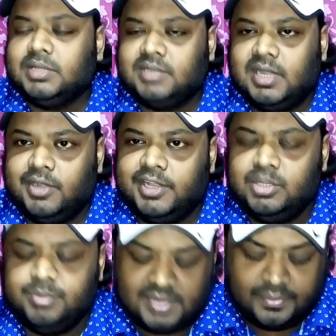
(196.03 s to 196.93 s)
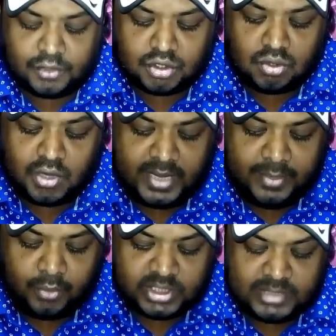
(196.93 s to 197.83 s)
মাত্রা লেখ এটা কিন্তু ভিভিআই প্রশ্ন অনেকবারই
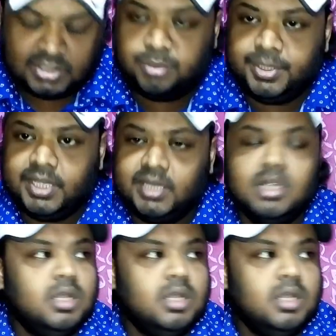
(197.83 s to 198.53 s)
পড়েছে মাধ্যমিকের